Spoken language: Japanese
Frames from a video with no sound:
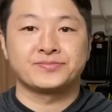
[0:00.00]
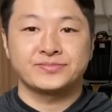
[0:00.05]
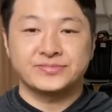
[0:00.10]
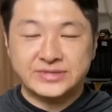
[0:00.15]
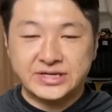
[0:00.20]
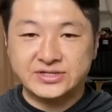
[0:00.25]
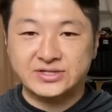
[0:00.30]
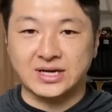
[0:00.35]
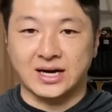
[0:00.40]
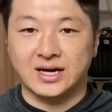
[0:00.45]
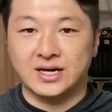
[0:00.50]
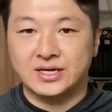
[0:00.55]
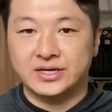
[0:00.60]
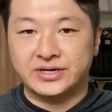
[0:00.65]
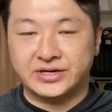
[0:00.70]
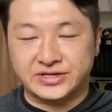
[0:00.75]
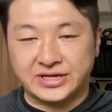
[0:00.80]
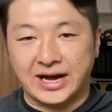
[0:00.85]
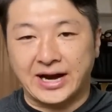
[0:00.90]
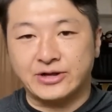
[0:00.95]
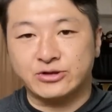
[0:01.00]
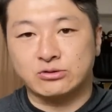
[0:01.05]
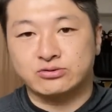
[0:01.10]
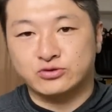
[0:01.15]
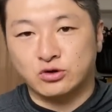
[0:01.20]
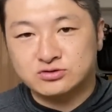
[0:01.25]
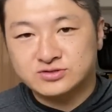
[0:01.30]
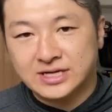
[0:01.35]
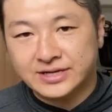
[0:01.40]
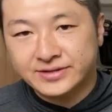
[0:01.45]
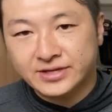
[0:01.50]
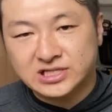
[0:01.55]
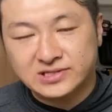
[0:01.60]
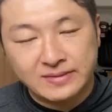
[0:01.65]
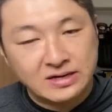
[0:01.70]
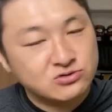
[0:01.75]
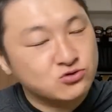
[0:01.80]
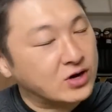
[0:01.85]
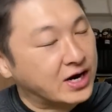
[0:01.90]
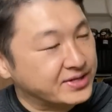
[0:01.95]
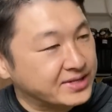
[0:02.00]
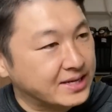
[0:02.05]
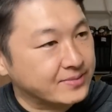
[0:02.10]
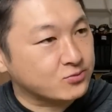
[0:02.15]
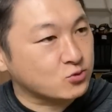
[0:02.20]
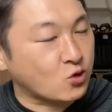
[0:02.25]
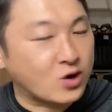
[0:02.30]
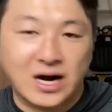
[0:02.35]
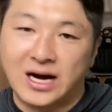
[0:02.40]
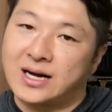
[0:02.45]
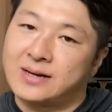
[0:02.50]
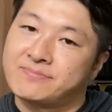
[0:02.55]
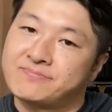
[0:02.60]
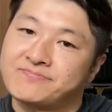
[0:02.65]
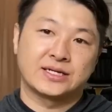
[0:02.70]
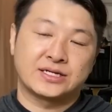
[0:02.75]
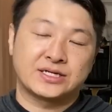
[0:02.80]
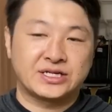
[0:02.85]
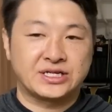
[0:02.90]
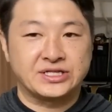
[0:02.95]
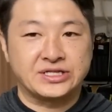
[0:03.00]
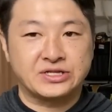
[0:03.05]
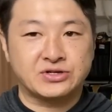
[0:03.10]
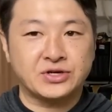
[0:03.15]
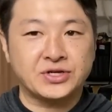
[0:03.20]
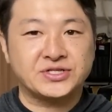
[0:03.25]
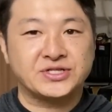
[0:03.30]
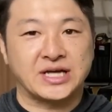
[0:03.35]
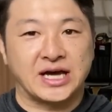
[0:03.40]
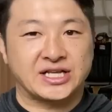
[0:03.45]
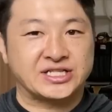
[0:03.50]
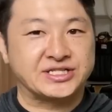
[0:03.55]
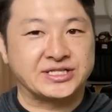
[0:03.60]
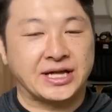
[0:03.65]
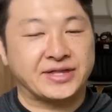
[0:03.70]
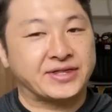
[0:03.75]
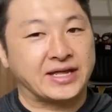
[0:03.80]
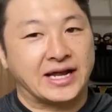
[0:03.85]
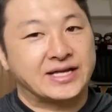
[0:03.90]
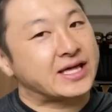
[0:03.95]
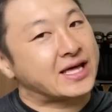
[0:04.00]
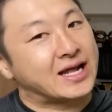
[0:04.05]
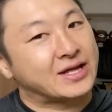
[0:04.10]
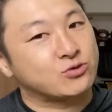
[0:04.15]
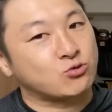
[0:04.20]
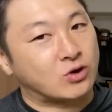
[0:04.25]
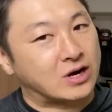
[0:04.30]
ですが、鍛えると太くなってしまうのかなとか、筋肉質な足になったら嫌だなと